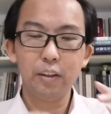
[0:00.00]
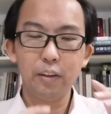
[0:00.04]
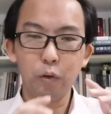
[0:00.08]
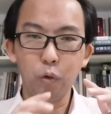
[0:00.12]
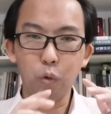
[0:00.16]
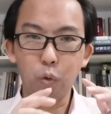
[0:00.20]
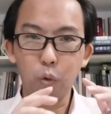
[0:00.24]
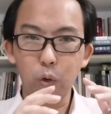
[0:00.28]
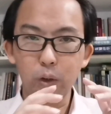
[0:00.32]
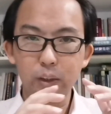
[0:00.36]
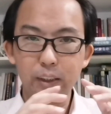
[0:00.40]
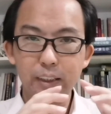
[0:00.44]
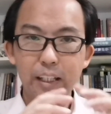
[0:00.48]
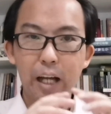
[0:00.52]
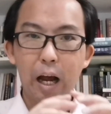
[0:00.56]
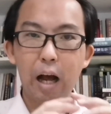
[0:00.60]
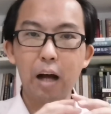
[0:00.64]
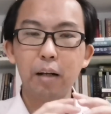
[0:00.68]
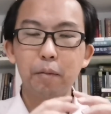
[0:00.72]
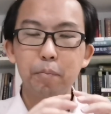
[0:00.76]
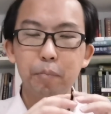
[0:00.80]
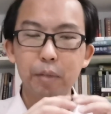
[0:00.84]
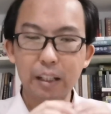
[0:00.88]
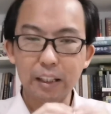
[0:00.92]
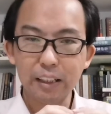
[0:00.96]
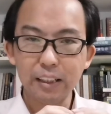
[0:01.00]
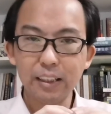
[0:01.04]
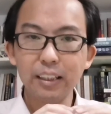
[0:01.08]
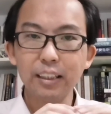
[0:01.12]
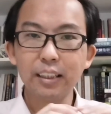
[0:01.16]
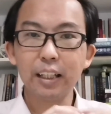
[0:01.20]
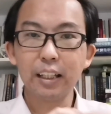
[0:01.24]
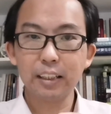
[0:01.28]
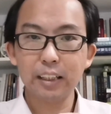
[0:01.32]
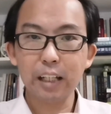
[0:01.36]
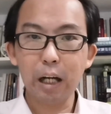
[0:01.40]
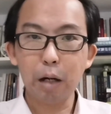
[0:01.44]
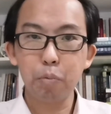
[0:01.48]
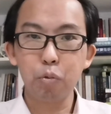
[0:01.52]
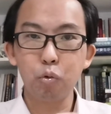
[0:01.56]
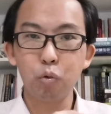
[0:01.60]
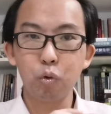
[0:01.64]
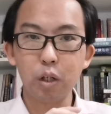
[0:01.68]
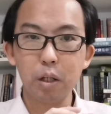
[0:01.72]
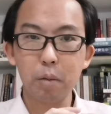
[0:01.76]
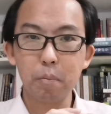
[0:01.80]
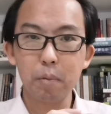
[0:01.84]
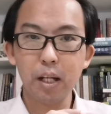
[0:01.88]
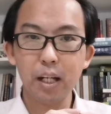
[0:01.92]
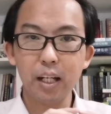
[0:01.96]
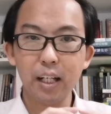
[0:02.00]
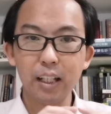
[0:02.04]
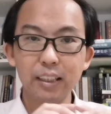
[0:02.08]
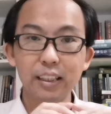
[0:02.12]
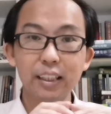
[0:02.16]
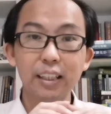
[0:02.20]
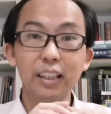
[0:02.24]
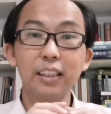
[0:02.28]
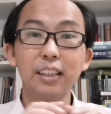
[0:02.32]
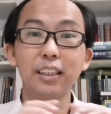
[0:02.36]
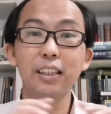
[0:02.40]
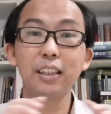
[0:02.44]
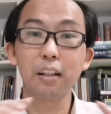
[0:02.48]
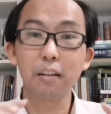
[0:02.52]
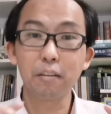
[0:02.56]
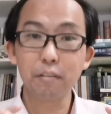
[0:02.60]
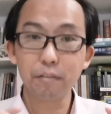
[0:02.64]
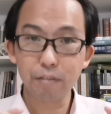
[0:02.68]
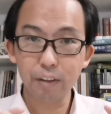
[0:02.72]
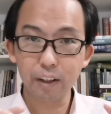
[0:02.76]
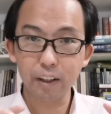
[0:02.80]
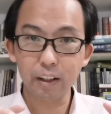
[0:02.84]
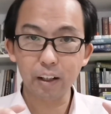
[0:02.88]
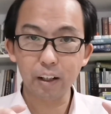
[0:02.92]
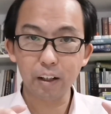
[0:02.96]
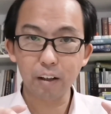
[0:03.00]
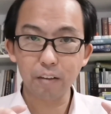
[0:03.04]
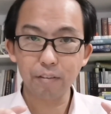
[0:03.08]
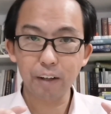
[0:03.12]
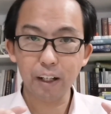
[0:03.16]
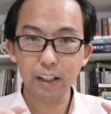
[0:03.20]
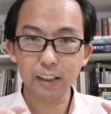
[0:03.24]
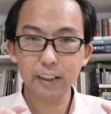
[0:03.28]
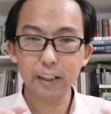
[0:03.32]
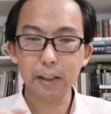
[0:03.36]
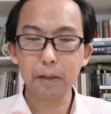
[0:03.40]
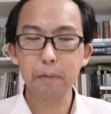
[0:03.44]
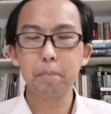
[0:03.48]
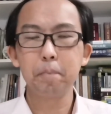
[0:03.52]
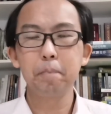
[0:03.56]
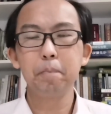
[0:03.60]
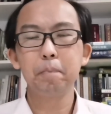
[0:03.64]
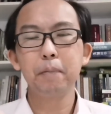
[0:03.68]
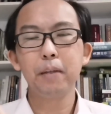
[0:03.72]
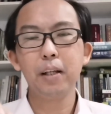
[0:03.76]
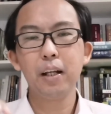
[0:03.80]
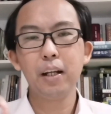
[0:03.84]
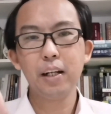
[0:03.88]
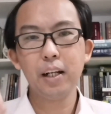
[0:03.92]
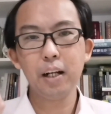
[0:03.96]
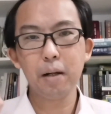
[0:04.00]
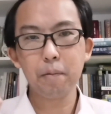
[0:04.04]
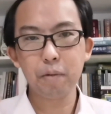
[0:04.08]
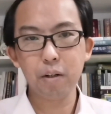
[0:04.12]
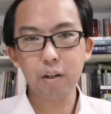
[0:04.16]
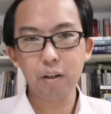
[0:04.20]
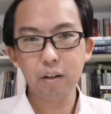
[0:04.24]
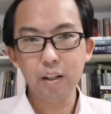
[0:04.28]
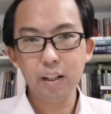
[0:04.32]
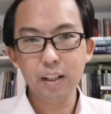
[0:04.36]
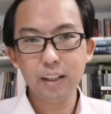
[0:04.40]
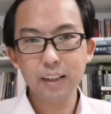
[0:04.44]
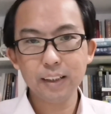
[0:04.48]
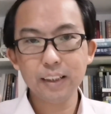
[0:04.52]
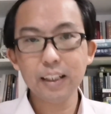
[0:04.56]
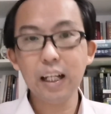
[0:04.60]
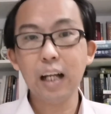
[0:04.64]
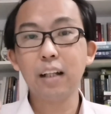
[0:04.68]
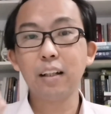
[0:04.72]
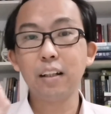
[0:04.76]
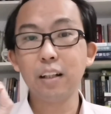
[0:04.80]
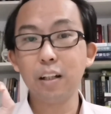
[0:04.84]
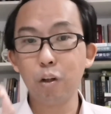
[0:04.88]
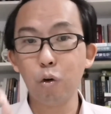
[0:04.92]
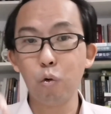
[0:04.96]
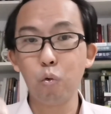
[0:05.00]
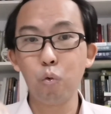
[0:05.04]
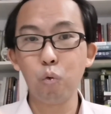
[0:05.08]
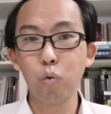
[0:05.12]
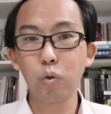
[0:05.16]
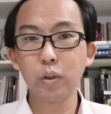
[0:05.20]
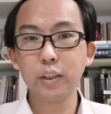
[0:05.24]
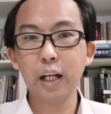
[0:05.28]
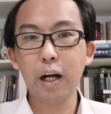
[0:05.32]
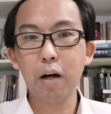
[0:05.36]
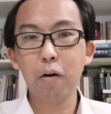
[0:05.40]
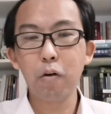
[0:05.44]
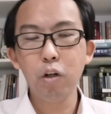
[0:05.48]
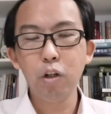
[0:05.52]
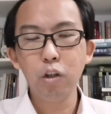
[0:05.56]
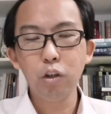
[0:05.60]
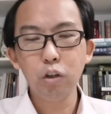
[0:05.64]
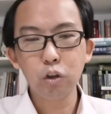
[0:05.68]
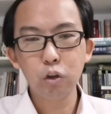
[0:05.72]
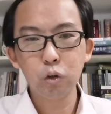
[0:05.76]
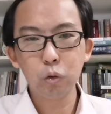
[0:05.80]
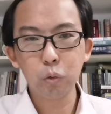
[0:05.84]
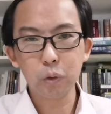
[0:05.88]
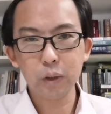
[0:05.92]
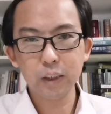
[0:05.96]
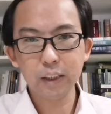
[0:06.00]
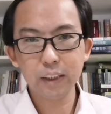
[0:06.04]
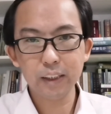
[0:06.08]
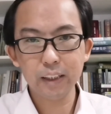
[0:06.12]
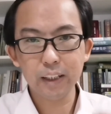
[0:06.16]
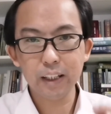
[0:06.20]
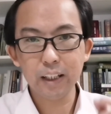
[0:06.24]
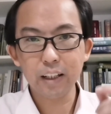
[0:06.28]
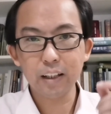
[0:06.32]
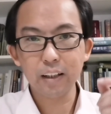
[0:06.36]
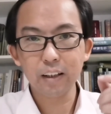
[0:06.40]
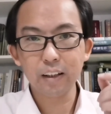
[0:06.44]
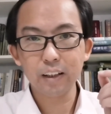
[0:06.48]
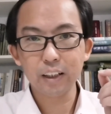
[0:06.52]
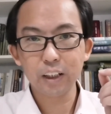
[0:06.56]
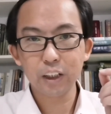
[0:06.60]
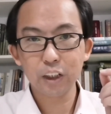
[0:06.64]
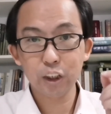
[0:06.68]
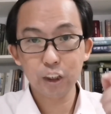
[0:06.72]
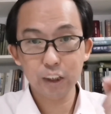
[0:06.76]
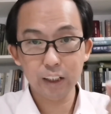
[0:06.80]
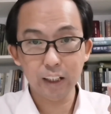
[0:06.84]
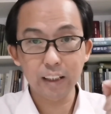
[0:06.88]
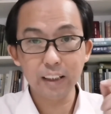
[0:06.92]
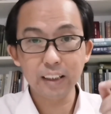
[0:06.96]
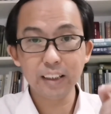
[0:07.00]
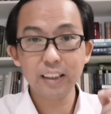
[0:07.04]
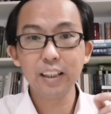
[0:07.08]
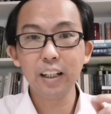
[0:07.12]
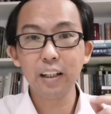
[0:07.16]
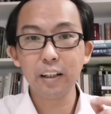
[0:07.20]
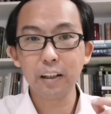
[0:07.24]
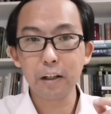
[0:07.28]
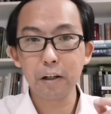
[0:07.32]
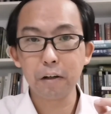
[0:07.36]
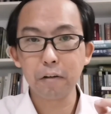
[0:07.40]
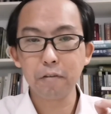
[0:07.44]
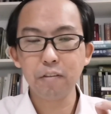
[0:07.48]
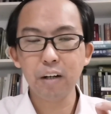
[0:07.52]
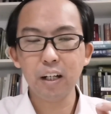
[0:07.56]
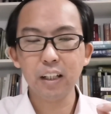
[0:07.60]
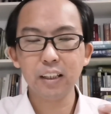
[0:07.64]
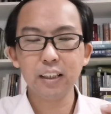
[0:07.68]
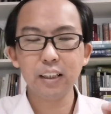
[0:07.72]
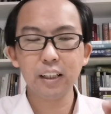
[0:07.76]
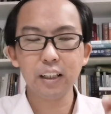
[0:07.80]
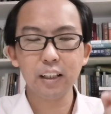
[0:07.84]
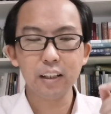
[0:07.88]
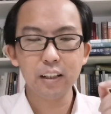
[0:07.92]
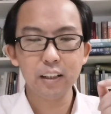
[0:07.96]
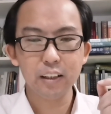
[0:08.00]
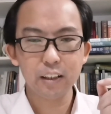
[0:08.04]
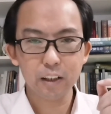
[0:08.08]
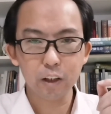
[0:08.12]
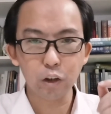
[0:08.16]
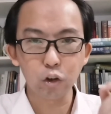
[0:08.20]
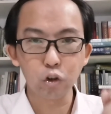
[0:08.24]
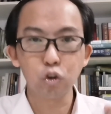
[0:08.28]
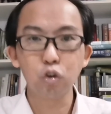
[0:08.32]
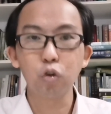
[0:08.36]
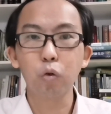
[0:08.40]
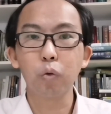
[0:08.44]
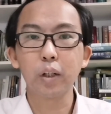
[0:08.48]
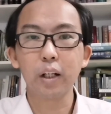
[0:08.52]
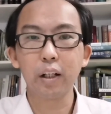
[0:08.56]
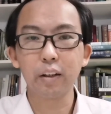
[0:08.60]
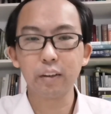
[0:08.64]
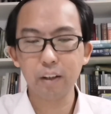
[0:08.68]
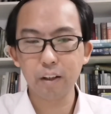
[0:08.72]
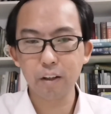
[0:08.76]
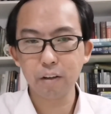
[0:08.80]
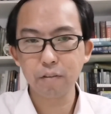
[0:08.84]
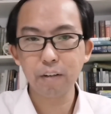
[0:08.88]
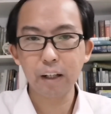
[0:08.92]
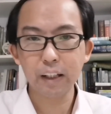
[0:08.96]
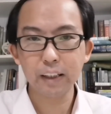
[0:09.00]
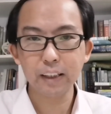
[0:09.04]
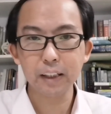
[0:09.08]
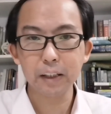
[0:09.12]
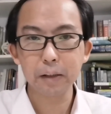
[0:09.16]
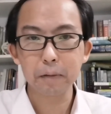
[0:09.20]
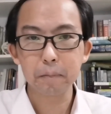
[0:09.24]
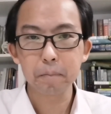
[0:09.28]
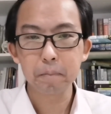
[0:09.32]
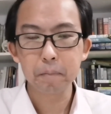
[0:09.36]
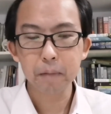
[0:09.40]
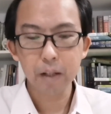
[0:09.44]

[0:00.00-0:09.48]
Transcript: 如果家名字在家谱里面，那是一个身份的合法性；那么上帝的护照就是一个神圣的合法性，更重要的合法性。